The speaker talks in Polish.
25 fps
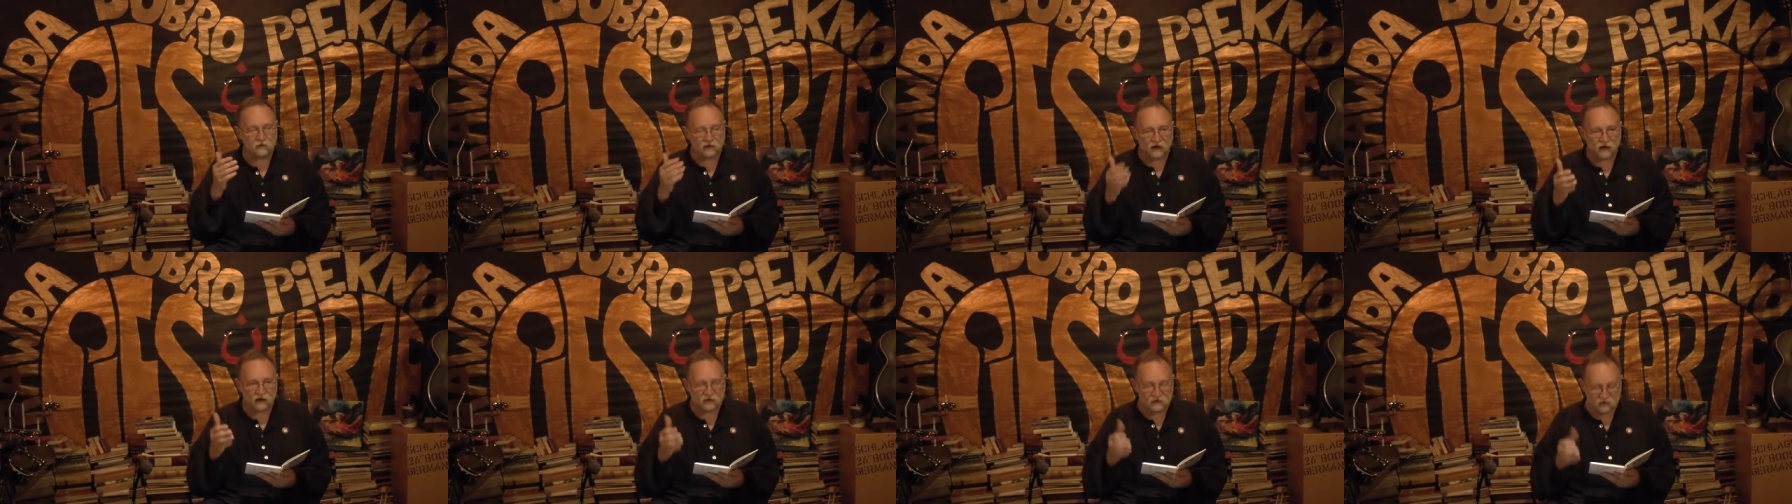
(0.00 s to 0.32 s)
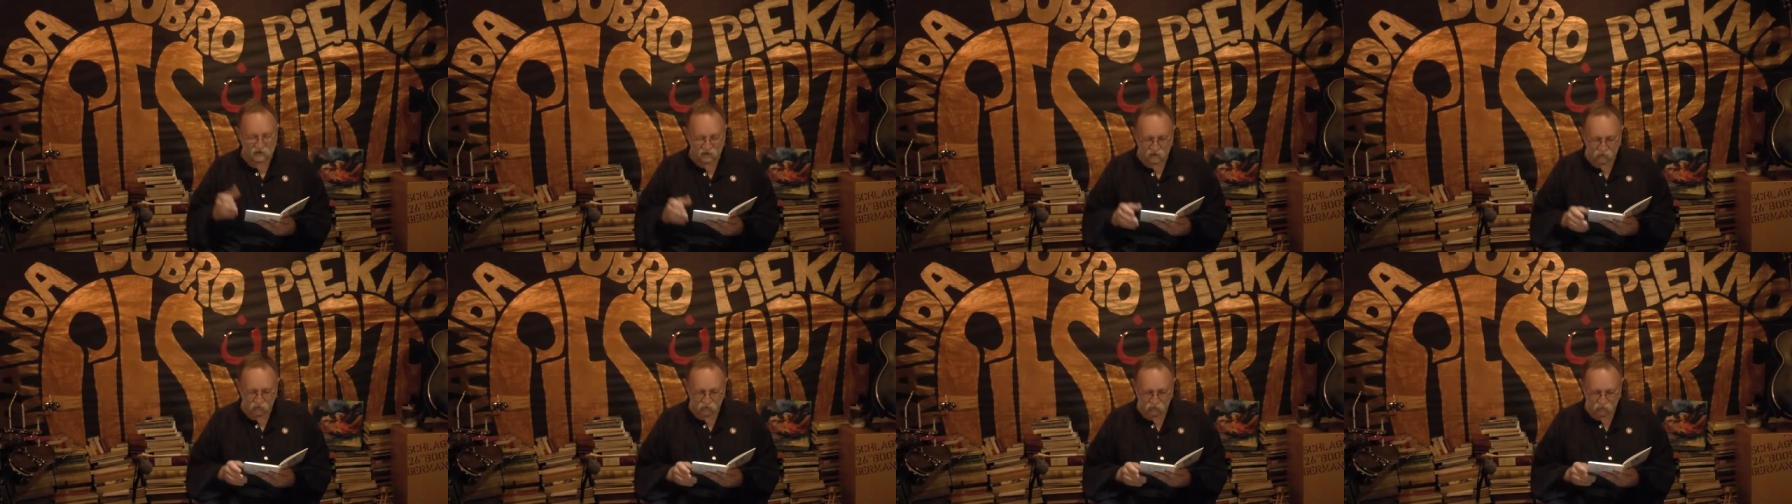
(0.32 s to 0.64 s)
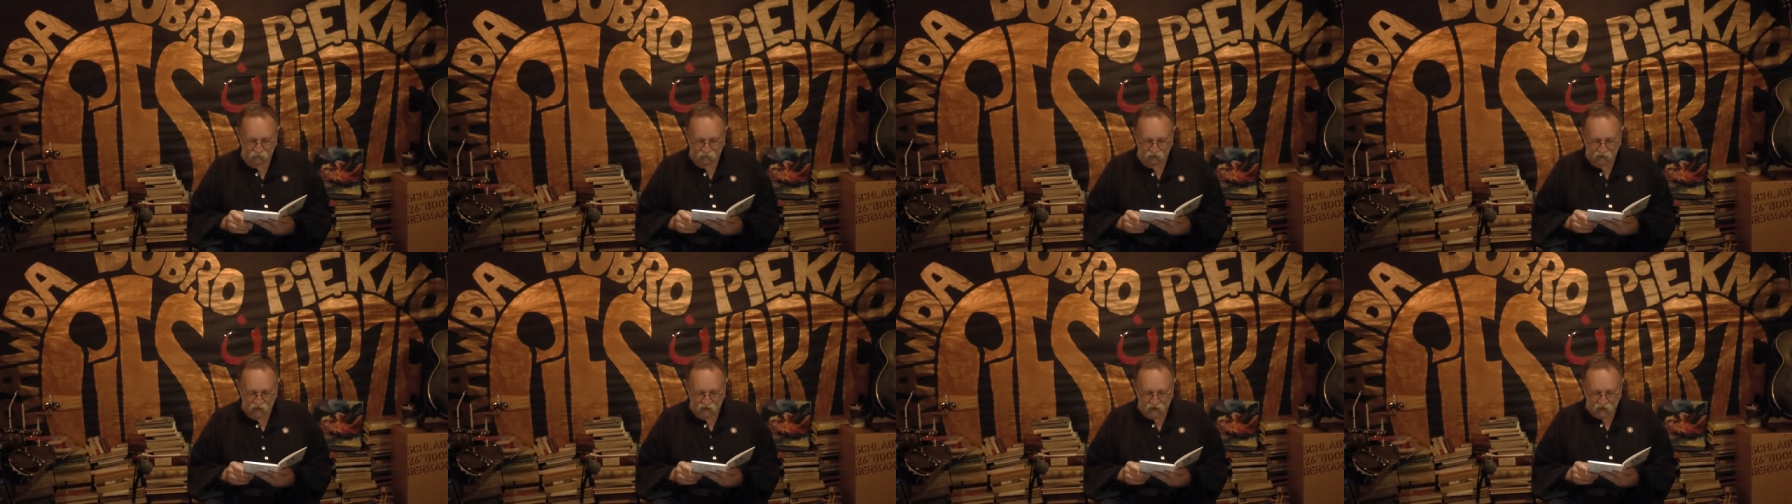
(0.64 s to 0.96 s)
kasę,
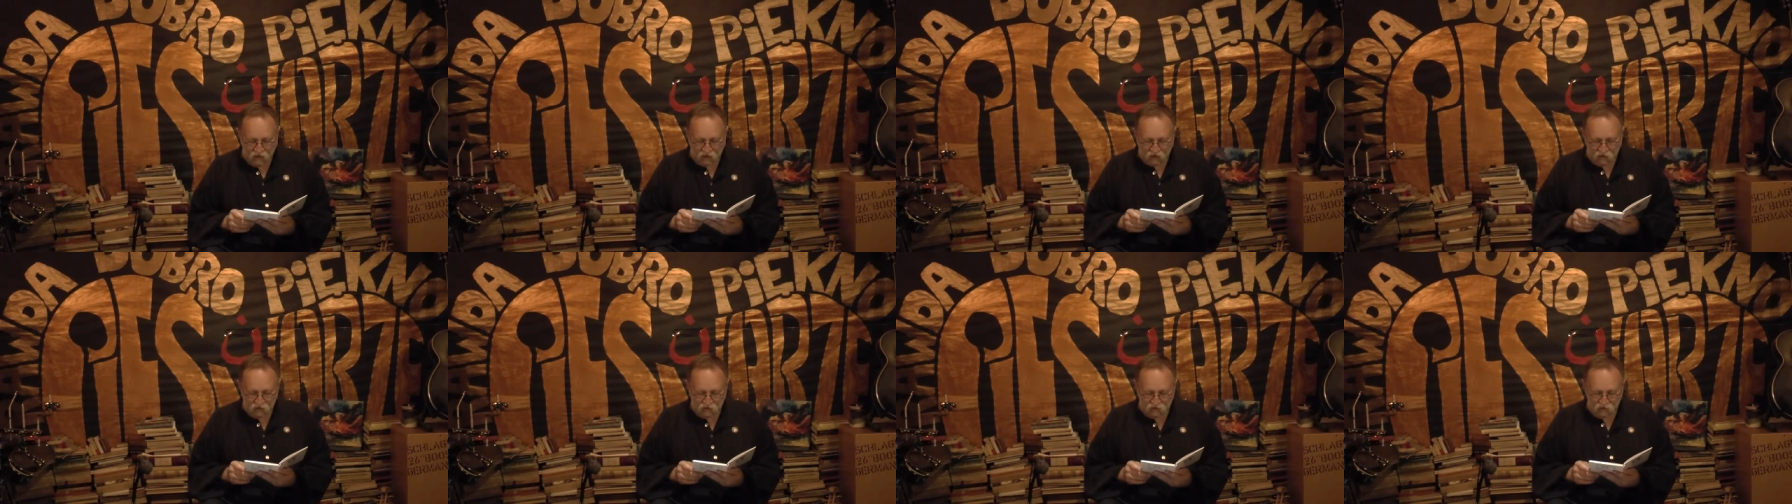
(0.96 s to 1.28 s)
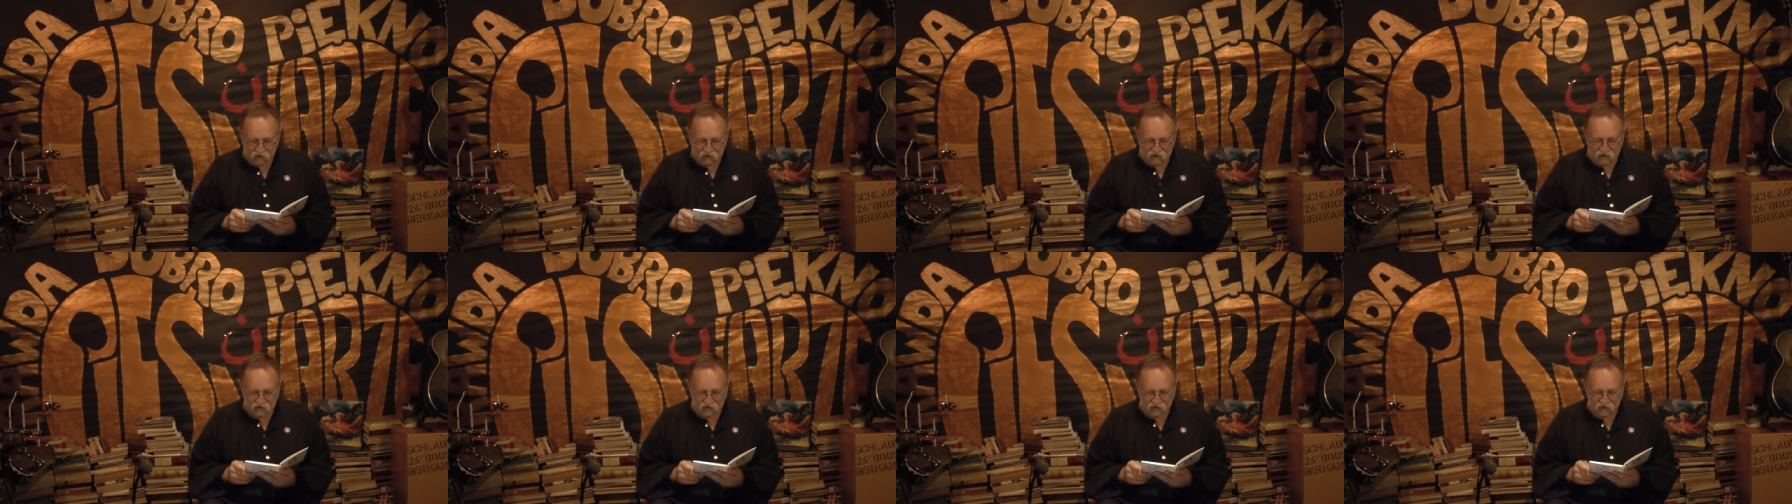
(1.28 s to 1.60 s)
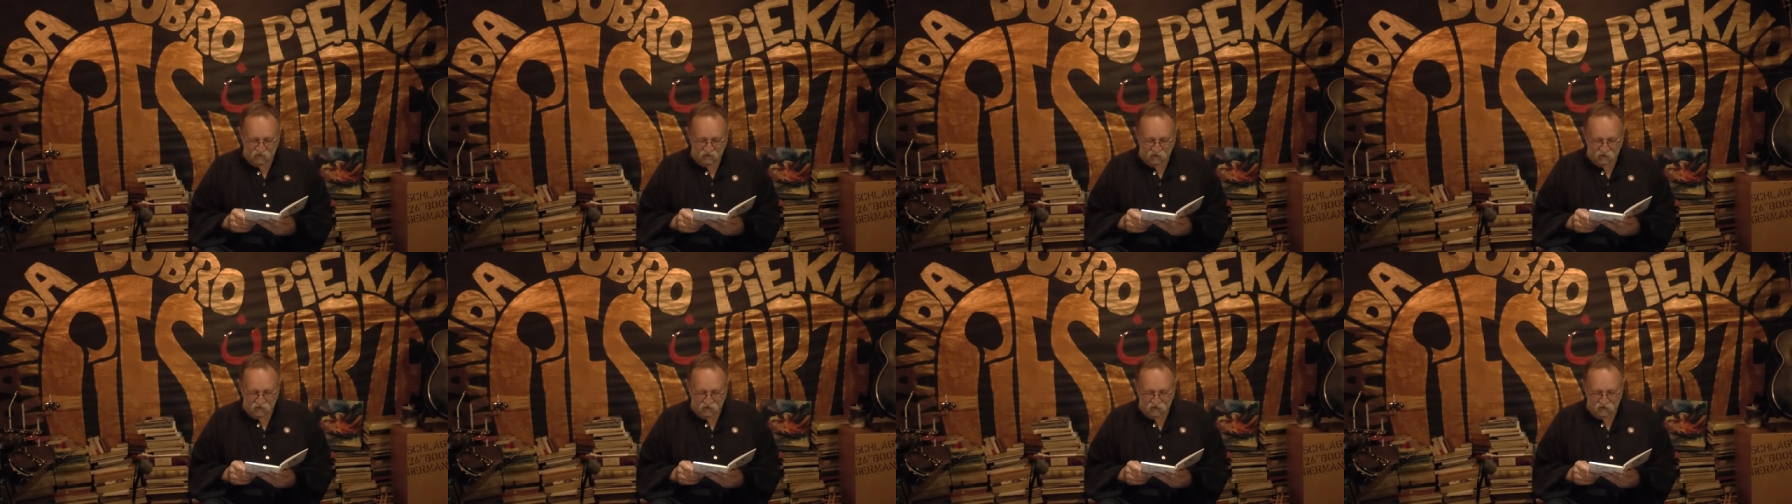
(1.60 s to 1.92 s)
która
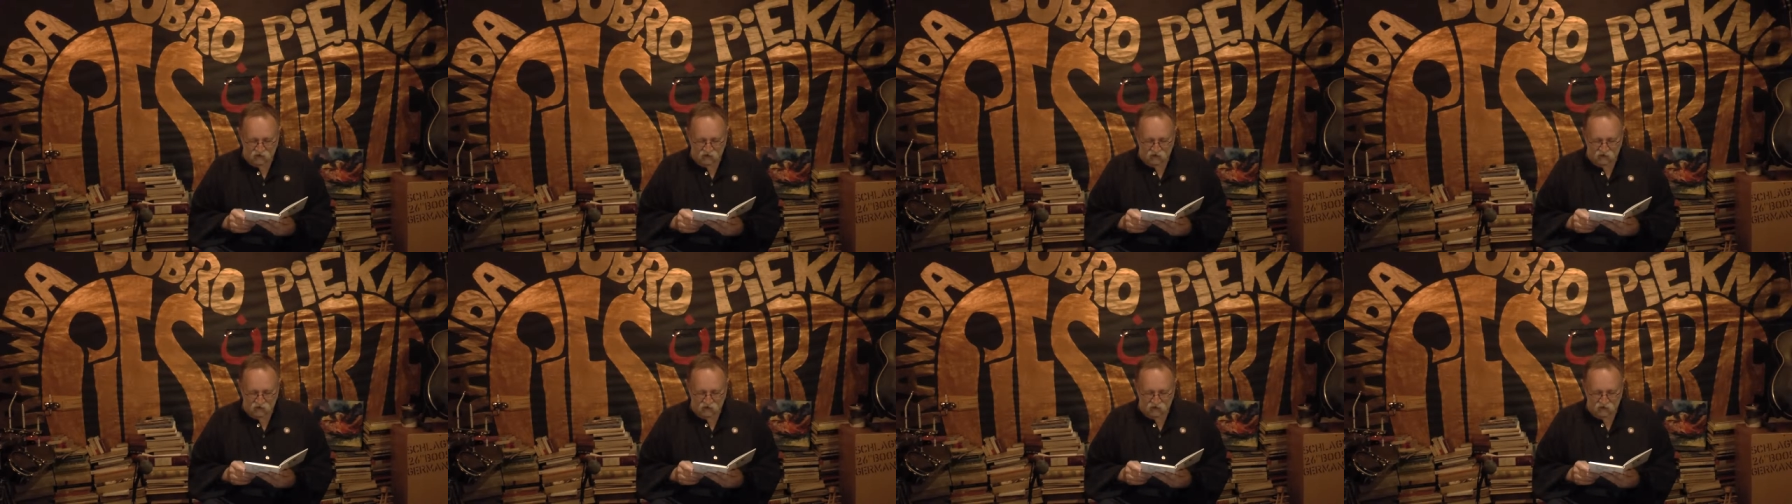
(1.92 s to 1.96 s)
znajdowała